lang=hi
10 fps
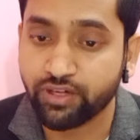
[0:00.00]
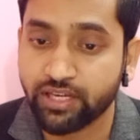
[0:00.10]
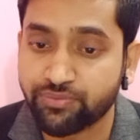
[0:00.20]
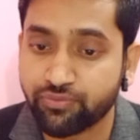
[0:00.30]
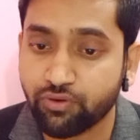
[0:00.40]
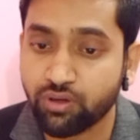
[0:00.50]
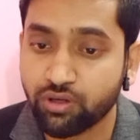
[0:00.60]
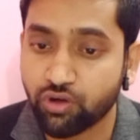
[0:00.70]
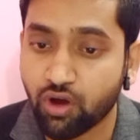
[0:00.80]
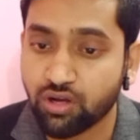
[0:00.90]
टिप्स फॉर
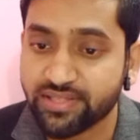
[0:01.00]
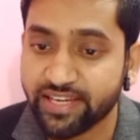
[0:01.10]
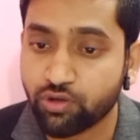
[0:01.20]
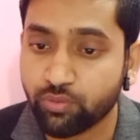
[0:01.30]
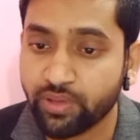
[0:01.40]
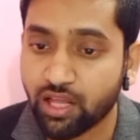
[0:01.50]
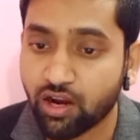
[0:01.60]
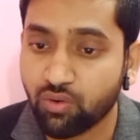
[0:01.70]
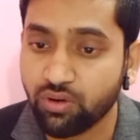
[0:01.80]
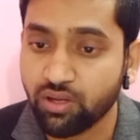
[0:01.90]
डॉग्स नीड टू बी
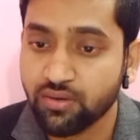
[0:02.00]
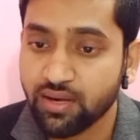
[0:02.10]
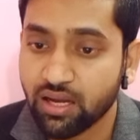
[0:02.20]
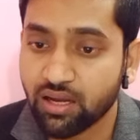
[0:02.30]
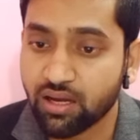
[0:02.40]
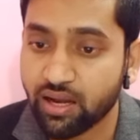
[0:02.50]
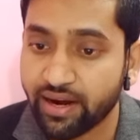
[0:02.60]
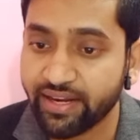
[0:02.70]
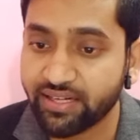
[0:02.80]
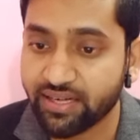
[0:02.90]
अराउंड
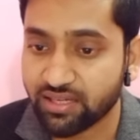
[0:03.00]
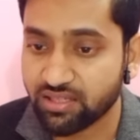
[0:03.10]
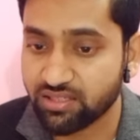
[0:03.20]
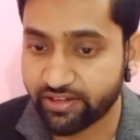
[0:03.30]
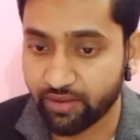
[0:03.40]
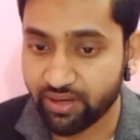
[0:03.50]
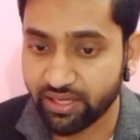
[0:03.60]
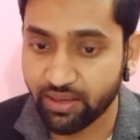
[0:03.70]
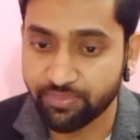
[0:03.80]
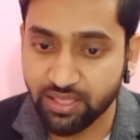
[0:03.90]
हंड्रेड कैरेक्टर इन टेबल
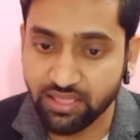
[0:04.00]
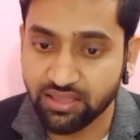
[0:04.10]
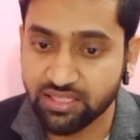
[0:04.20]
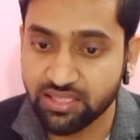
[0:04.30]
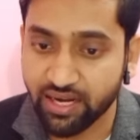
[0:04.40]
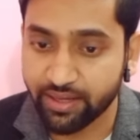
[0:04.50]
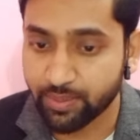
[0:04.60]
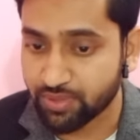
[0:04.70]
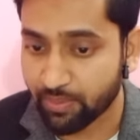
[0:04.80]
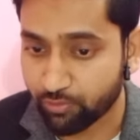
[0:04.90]
ठीक है अब देखिए इतने सारे
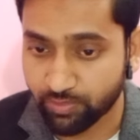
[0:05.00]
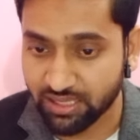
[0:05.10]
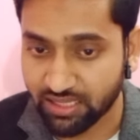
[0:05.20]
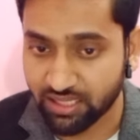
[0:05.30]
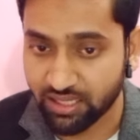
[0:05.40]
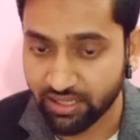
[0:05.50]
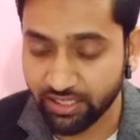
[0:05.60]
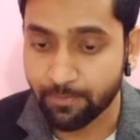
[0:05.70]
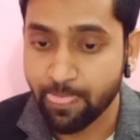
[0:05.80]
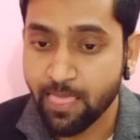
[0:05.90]
टिप्स आपको बता दिया
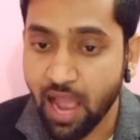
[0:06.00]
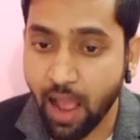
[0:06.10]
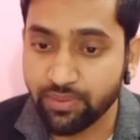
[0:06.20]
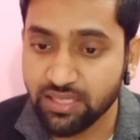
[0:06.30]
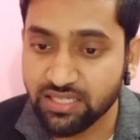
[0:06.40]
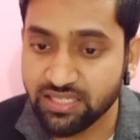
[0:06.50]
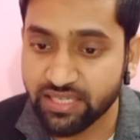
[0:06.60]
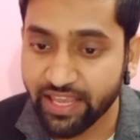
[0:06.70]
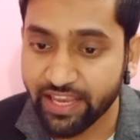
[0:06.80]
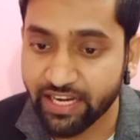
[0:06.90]
ठीक है अब किसी
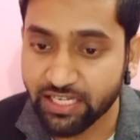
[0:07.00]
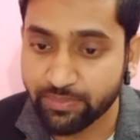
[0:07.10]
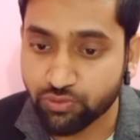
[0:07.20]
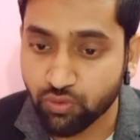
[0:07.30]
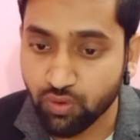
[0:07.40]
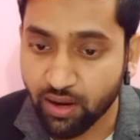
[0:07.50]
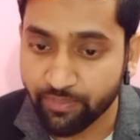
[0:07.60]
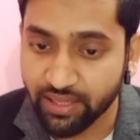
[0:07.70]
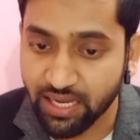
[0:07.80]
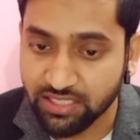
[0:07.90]
एक एक टिप्स को
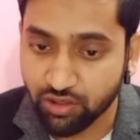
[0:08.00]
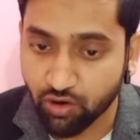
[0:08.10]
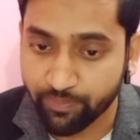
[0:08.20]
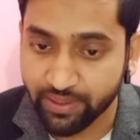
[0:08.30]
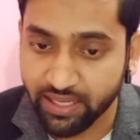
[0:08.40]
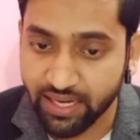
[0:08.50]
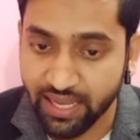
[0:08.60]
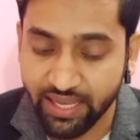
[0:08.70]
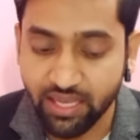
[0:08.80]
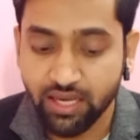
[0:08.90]
हमने यहाँ से कॉपी करना
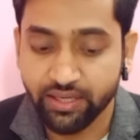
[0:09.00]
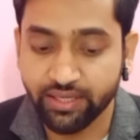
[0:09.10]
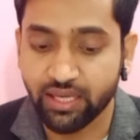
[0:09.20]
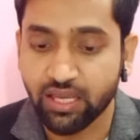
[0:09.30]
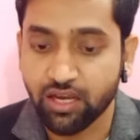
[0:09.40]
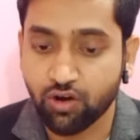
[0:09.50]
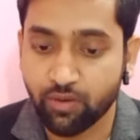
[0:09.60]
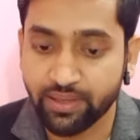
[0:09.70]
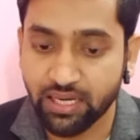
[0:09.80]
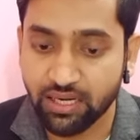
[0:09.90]
है ठीक है
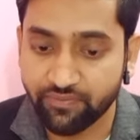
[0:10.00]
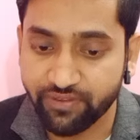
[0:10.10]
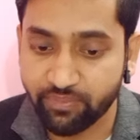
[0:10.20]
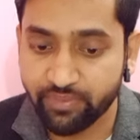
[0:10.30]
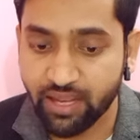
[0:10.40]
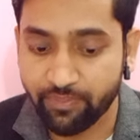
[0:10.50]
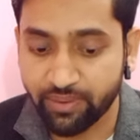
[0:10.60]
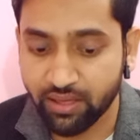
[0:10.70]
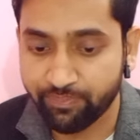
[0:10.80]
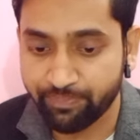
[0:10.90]
कॉपी करने का फिर हमने यहाँ
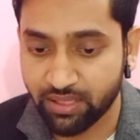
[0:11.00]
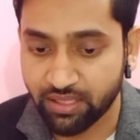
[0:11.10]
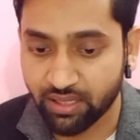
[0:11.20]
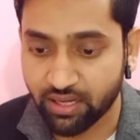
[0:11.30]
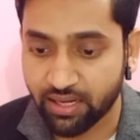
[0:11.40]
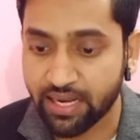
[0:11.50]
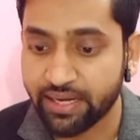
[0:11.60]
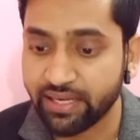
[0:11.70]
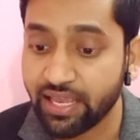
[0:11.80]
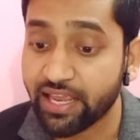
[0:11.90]
पे इंटर करना है
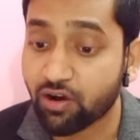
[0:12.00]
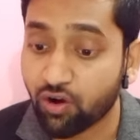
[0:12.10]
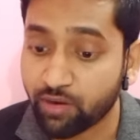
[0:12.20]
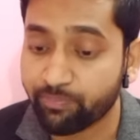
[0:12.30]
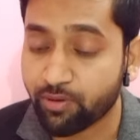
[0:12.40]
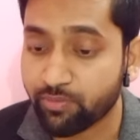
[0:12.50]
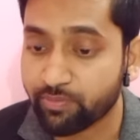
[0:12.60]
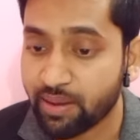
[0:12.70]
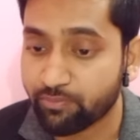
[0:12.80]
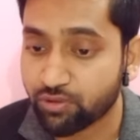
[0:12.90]
ठीक है एक और प्रॉम्प्ट
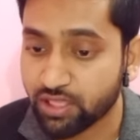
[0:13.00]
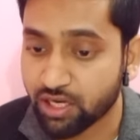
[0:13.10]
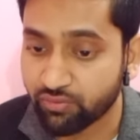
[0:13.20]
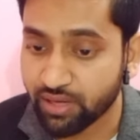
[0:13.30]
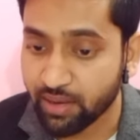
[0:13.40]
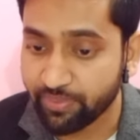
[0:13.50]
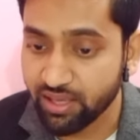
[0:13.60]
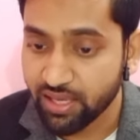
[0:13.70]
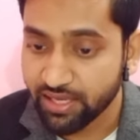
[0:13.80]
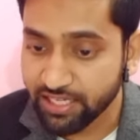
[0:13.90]
मैं आपको दे रहा हूँ यहाँ
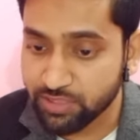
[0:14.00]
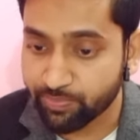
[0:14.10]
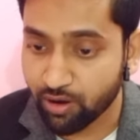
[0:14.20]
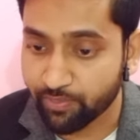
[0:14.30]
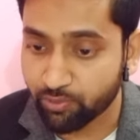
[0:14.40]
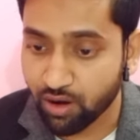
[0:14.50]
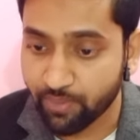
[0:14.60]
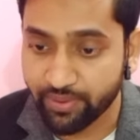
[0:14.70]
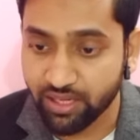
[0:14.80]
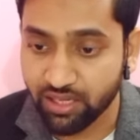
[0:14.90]
पे इस प्रॉम्प्ट को आपने